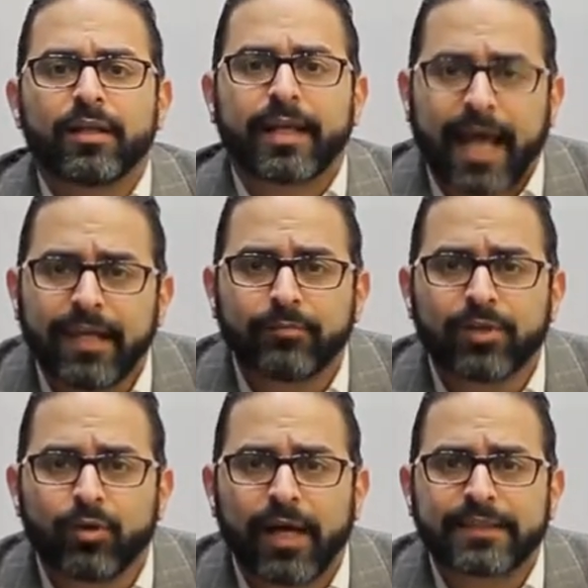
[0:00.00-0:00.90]
نتكلم
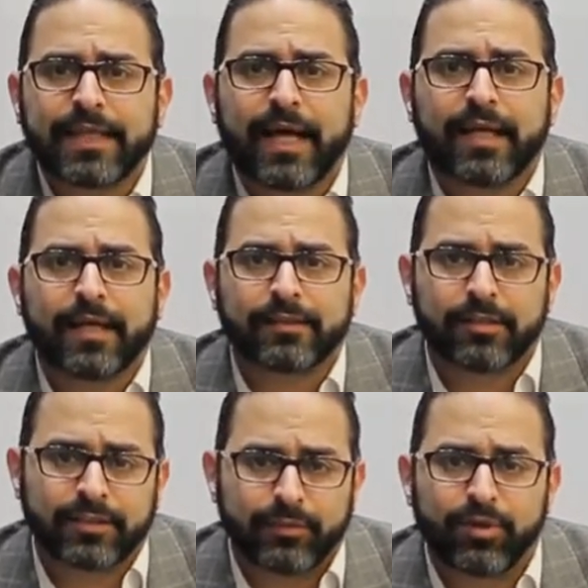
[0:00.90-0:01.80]
دلوقتي على
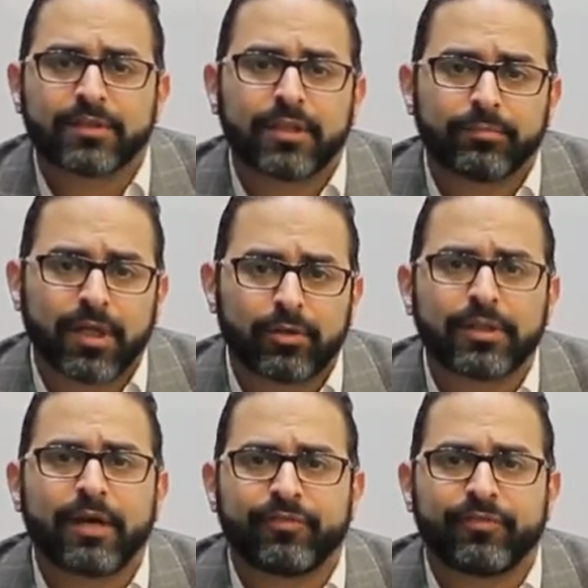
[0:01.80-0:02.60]
التطعيمات اللي بناخدها